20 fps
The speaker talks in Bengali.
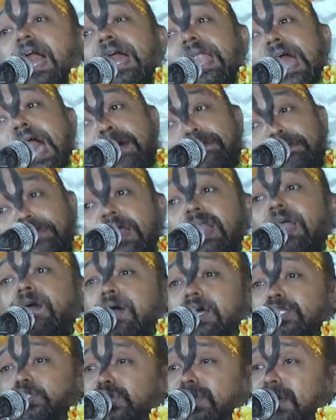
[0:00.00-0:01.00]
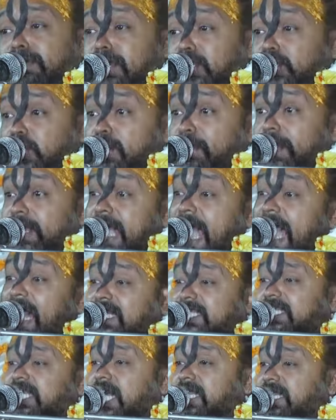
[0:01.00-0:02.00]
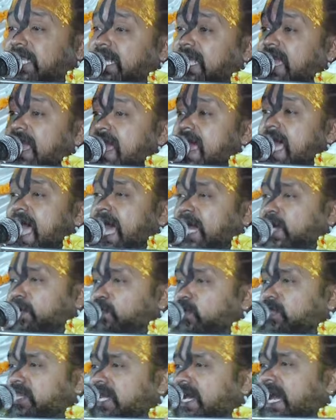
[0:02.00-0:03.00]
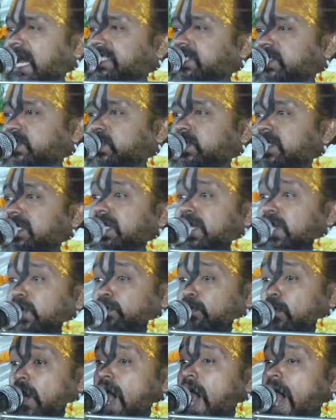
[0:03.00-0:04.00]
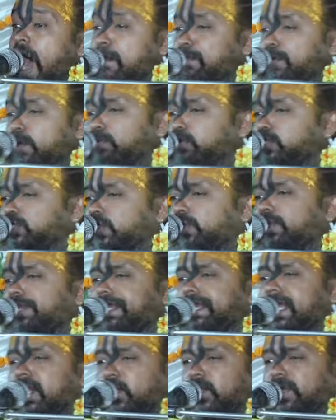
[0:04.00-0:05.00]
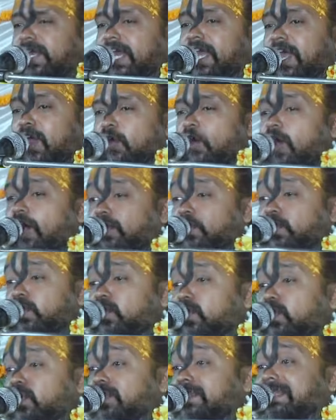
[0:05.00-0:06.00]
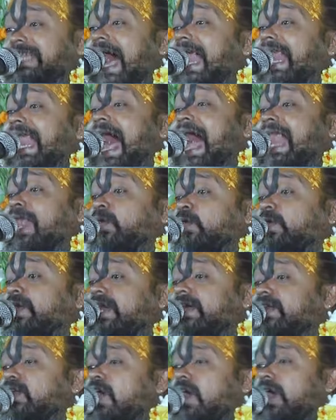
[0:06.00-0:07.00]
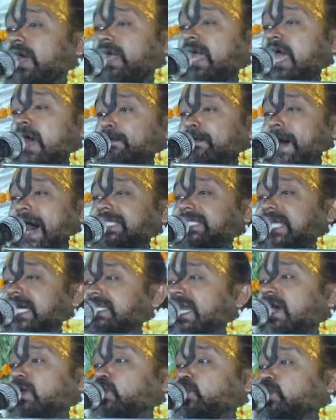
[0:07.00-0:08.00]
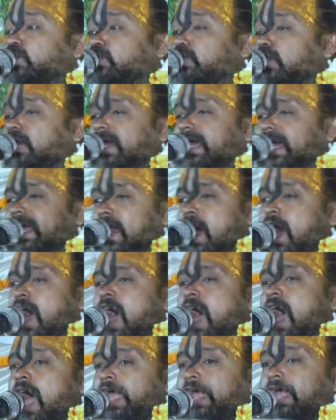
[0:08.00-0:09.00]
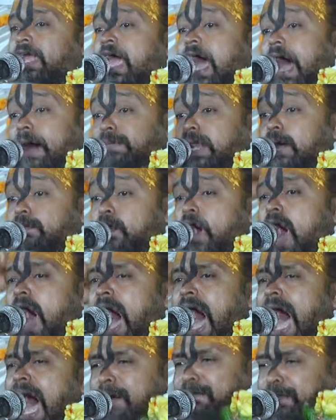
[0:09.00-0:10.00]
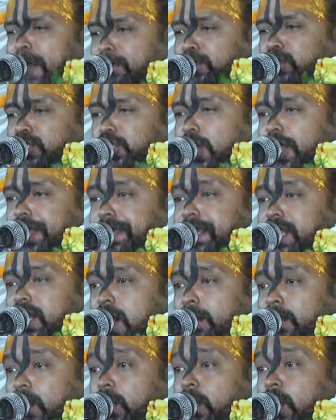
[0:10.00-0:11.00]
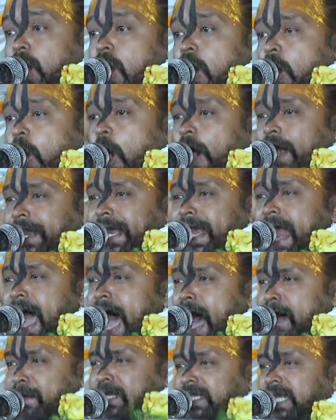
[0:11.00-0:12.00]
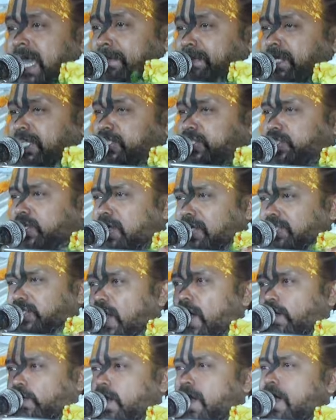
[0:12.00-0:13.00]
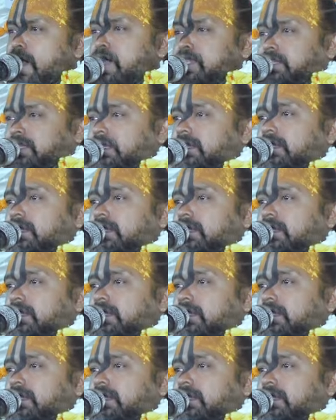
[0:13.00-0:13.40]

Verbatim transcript: আর আপনারাও আসুন আমরা সবাই একসাথে একমতে কাজ করি মহাপ্রভু সৈনিক হয়ে অন্য কোনো দালাল হয়ে নয় পাচাটা কুকুর হয়ে নয় আমরা মহাপ্রভু সৈনিক হব বিশ্ব জগৎ